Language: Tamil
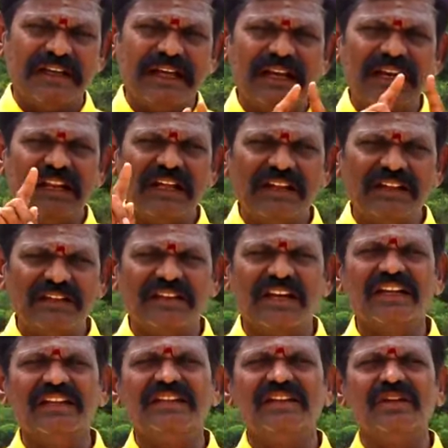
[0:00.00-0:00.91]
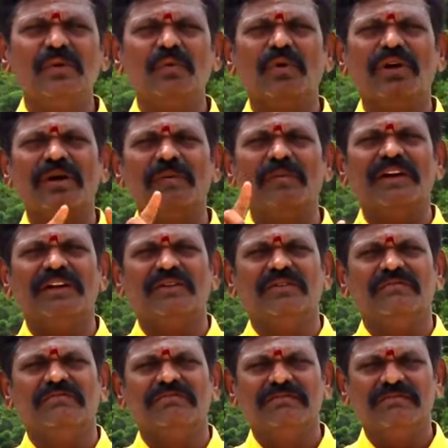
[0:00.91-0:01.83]
எல்லோரும் தனித்தனி உலகம்
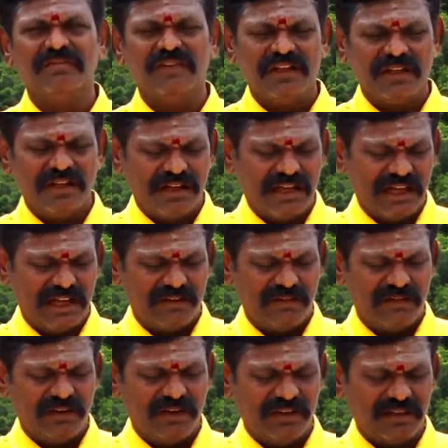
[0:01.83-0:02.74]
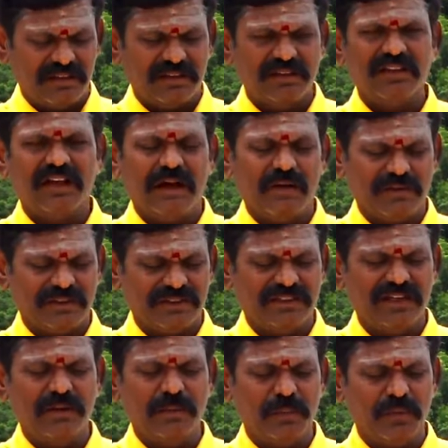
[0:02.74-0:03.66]
ஆகிட்டோம் அவர் அவங்க
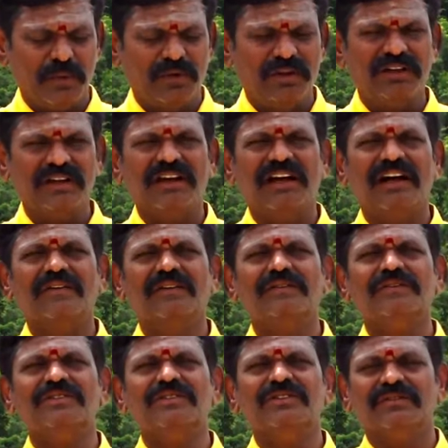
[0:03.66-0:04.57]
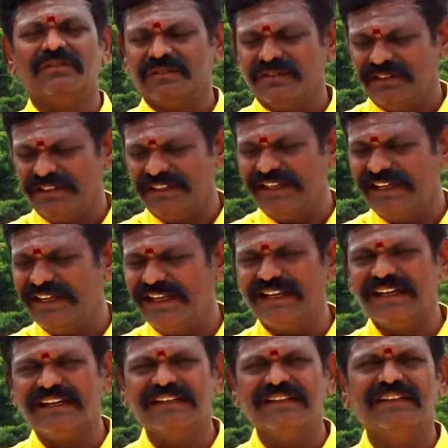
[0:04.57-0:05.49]
செல்ஃபோனு அவங்க விஷயம் இங்கே
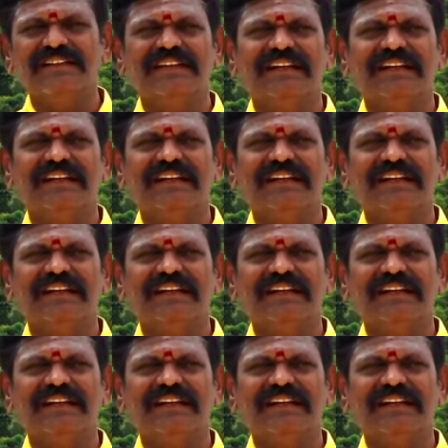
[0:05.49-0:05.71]
என்ன நடக்குது